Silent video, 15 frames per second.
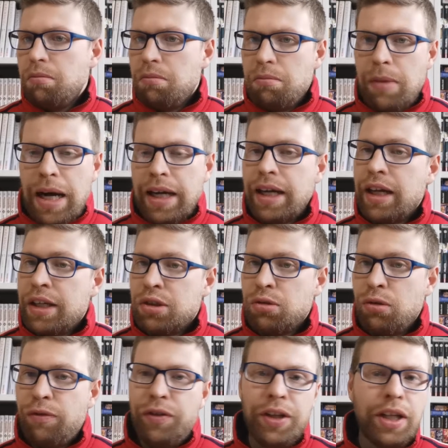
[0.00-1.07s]
manga che
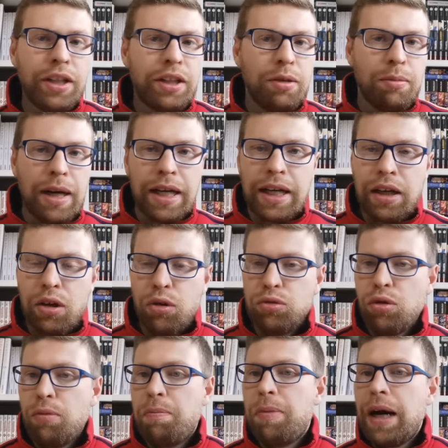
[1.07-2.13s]
sono finiti, manga che ho
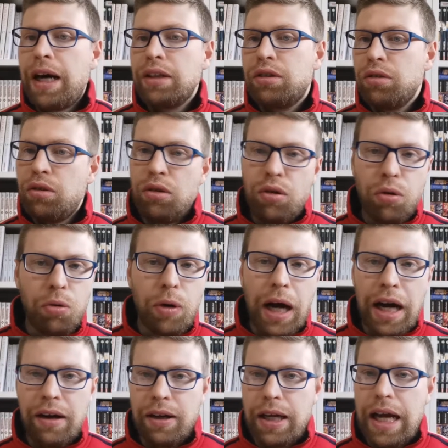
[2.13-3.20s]
droppato o
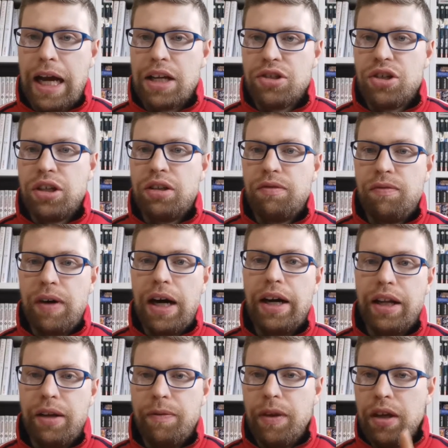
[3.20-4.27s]
ah, gadget
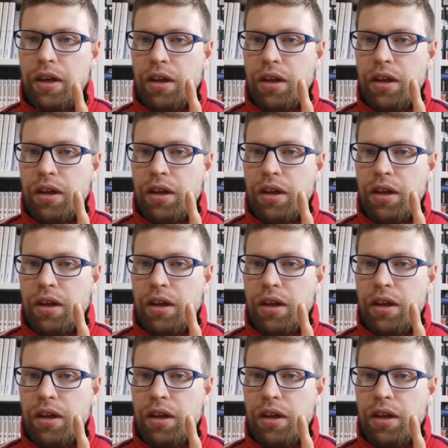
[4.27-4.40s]
vari.